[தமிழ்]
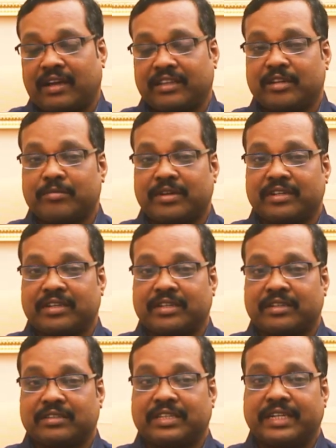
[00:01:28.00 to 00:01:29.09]
அதே மாதிரி
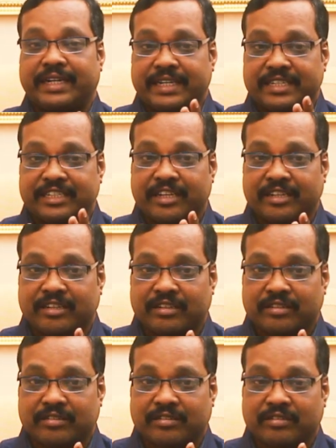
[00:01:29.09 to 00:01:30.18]
இந்த நிகழ்ச்சியை
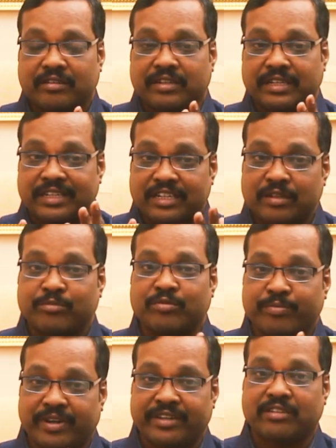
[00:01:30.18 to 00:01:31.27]
இதற்கு முன்
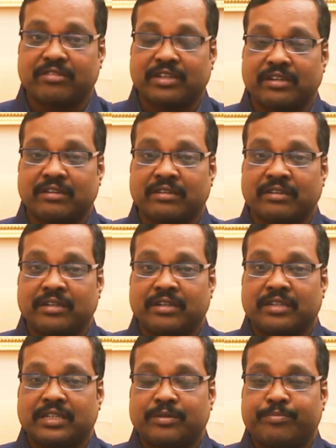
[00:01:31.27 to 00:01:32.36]
பார்த்தவர்கள்
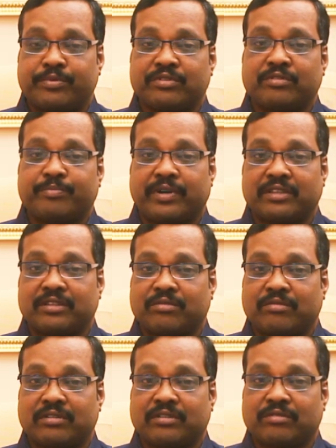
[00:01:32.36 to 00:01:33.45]
இப்பொழுது பார்த்து
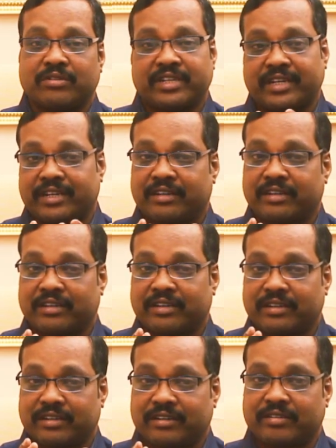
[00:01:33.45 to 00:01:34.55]
கொண்டிருக்கக்கூடிய
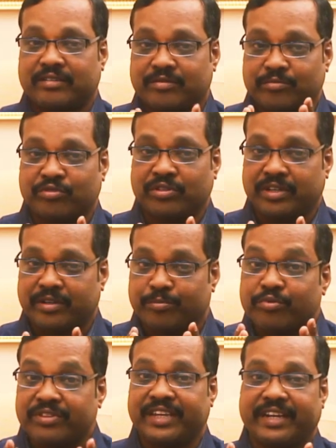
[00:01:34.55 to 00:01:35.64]
புதிய
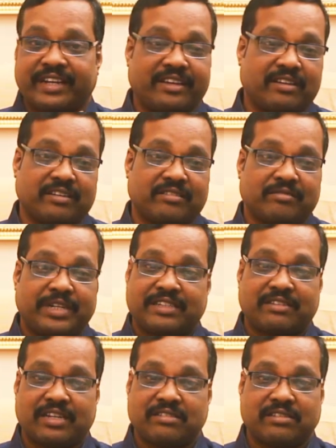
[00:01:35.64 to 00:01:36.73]
புதிய நேயர்கள்
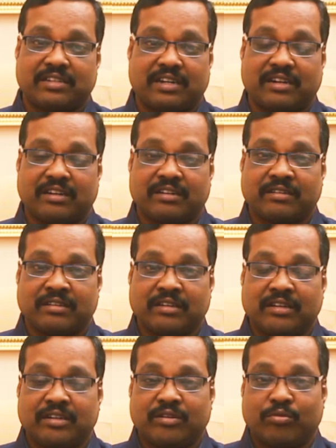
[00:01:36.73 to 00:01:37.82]
மேச ராசிக்காரர்கள்
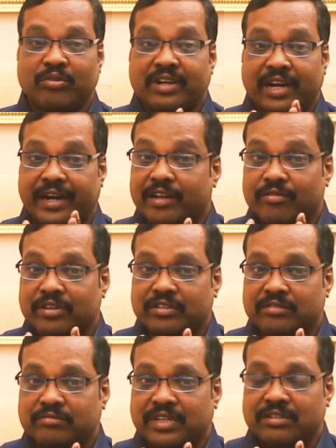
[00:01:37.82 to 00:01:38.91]
உங்கள்
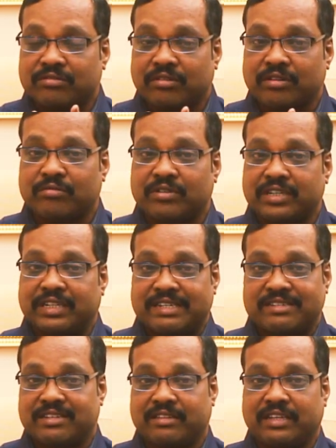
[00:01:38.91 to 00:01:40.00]
அனைவருக்கும் நான் சொல்லக்கூடிய
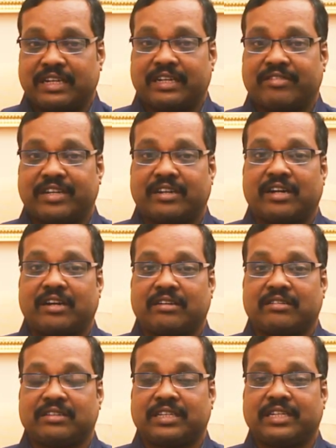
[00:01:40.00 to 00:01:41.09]
நற்செய்தி என்னவென்றால்
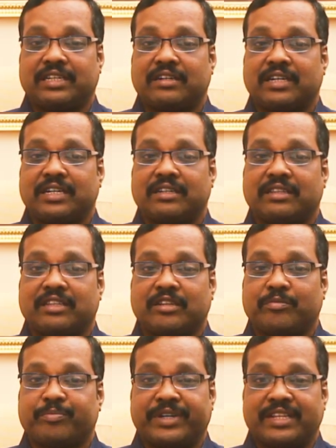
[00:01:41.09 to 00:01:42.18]
இந்த இரண்டாயிரத்தி
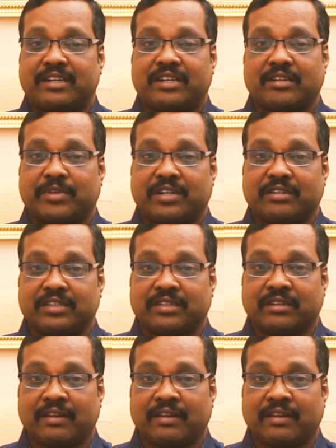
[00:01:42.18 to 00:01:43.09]
பதினெட்டாம் ஆண்டு